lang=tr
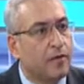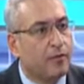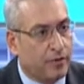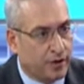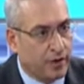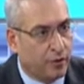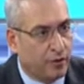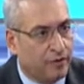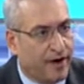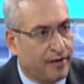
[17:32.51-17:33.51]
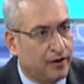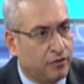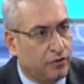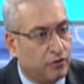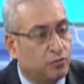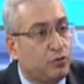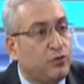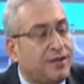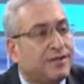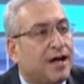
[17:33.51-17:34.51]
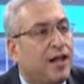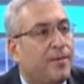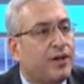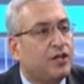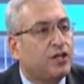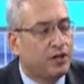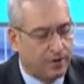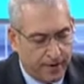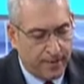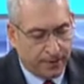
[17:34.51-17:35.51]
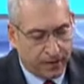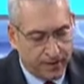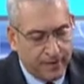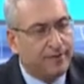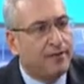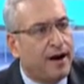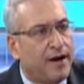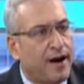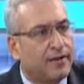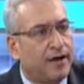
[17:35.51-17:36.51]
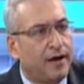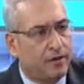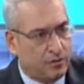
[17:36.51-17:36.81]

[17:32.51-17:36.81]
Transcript: e, ifade ediyoruz. Bunları sağlamak için iktidarlar da